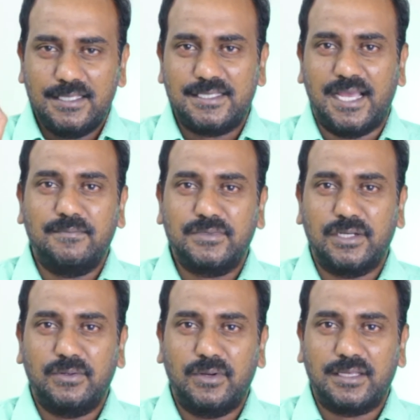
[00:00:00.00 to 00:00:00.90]

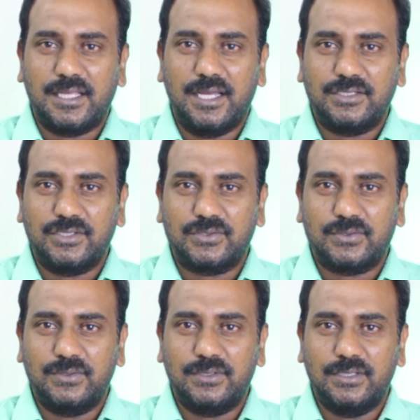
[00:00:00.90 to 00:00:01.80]
శాంసంగ్ కూడా తయారు
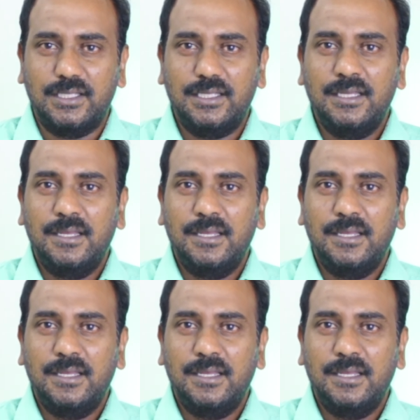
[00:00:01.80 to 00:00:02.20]
చేసుకుంటుంది